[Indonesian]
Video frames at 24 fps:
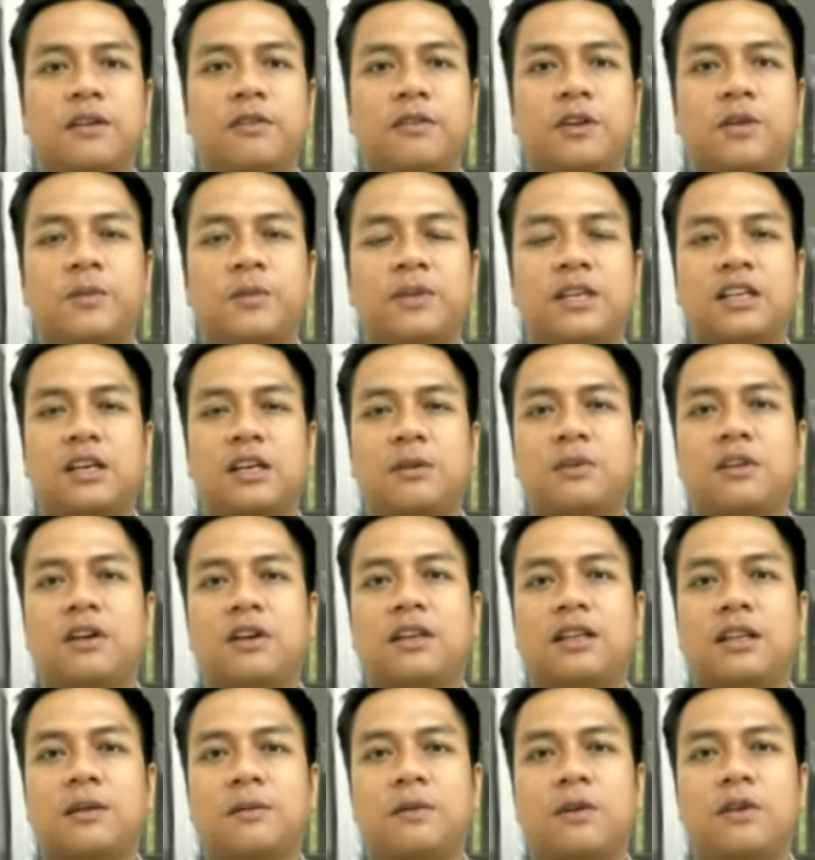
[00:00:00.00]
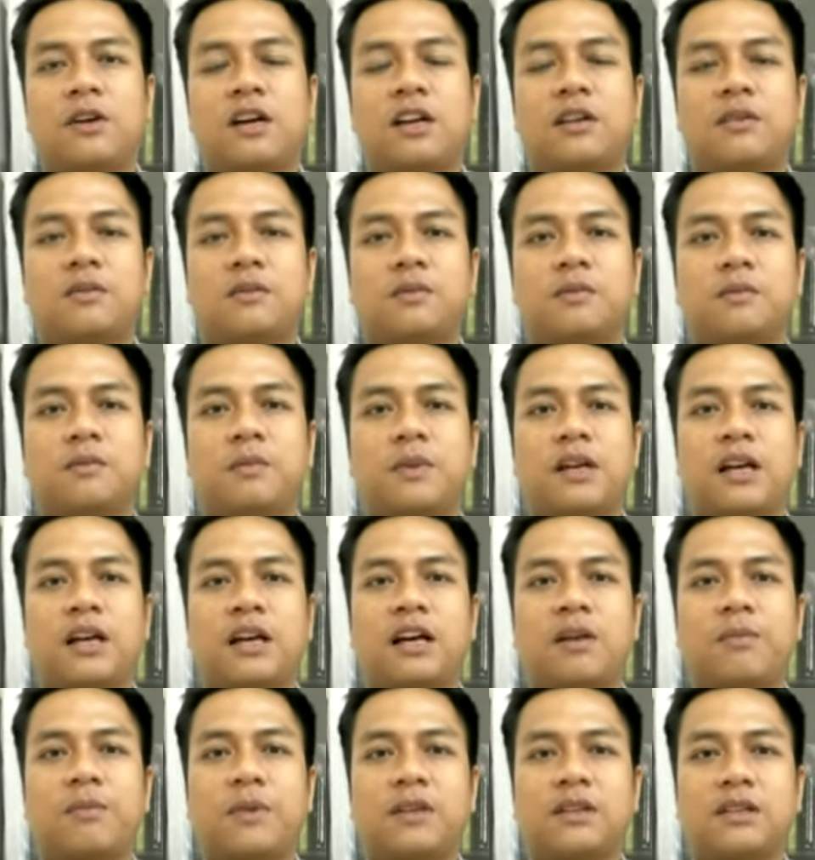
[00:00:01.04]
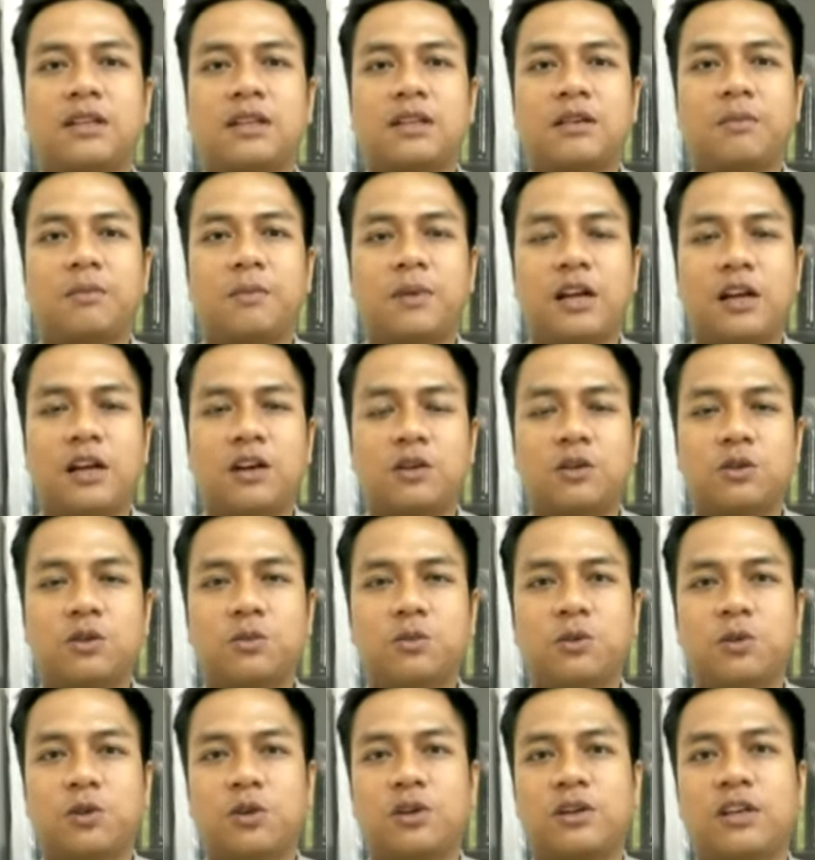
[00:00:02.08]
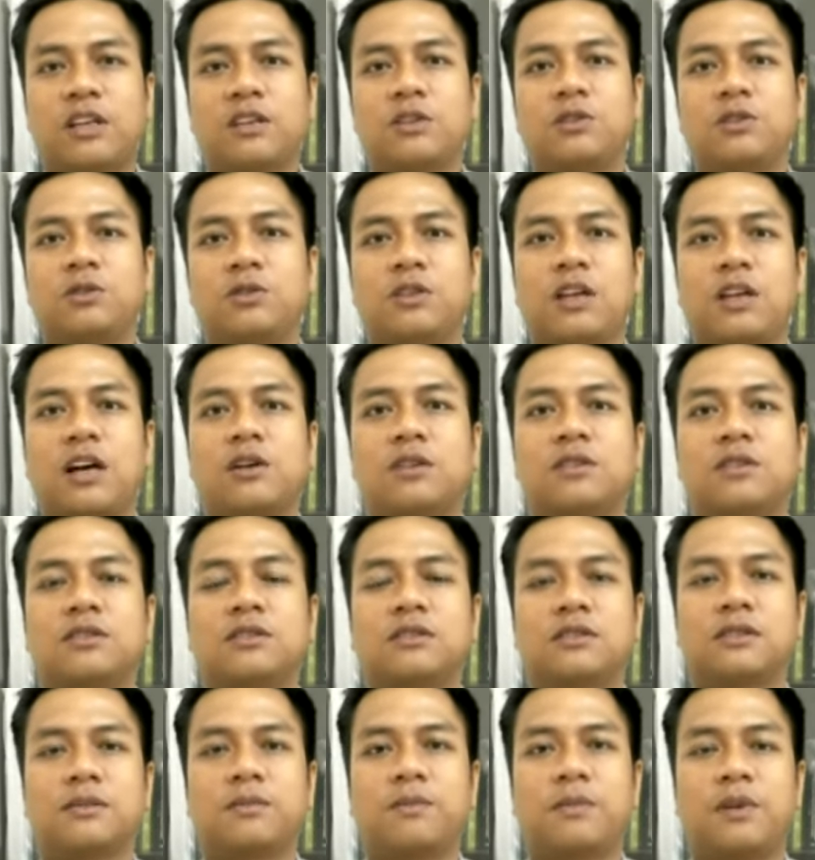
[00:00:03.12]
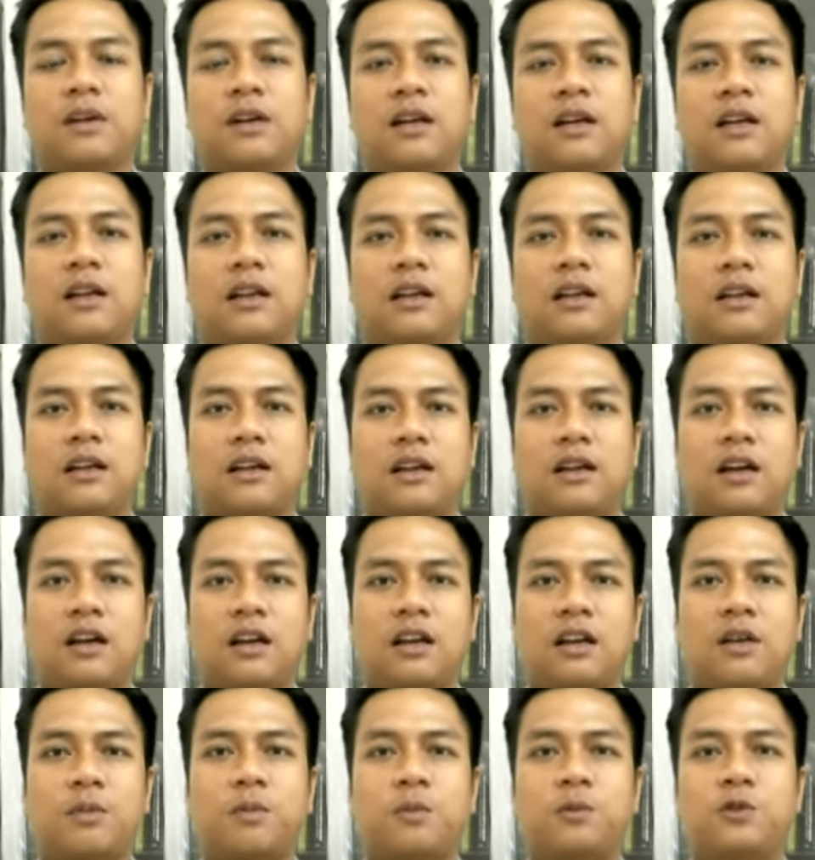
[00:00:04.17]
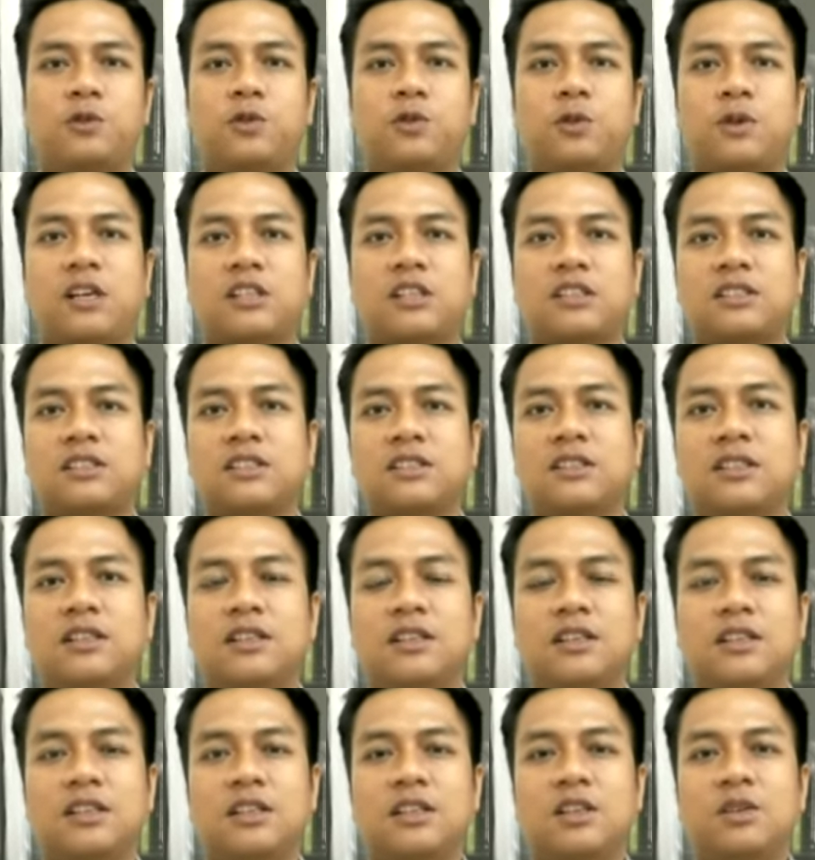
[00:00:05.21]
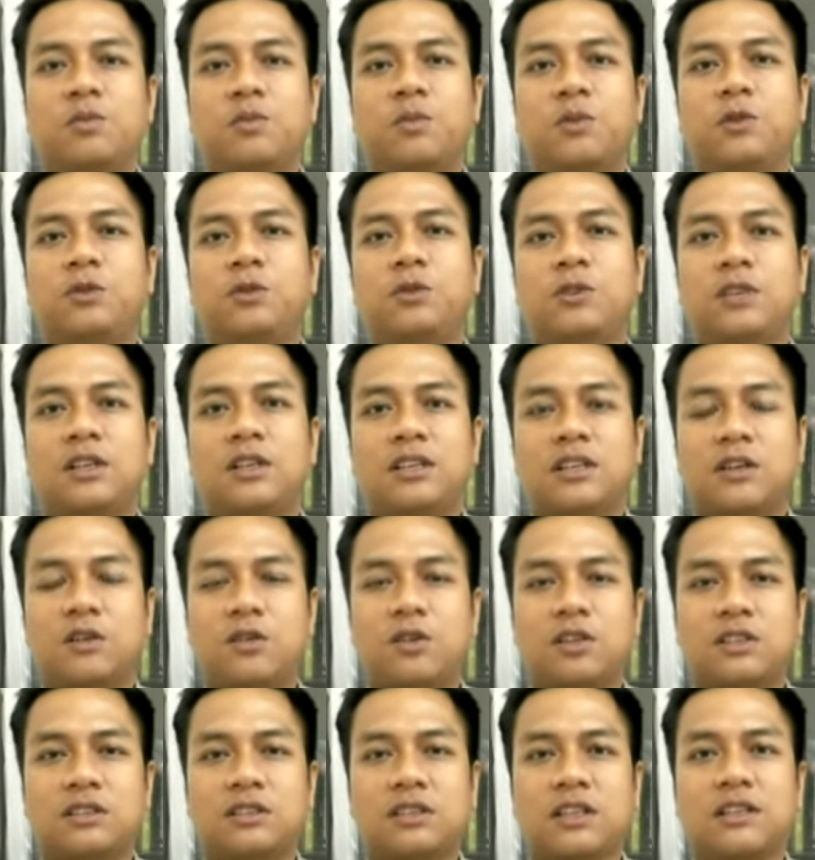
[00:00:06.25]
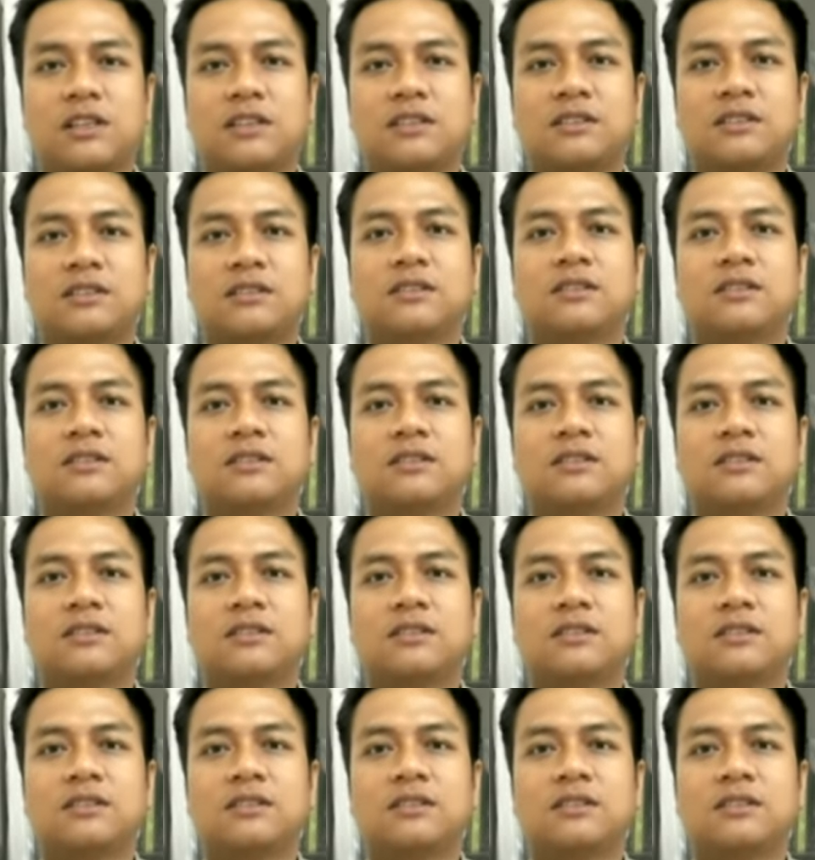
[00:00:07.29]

Memang kami melakukan penangkapan terhadap pelaku buronan 7 tahun karena arah Turas kemudian persen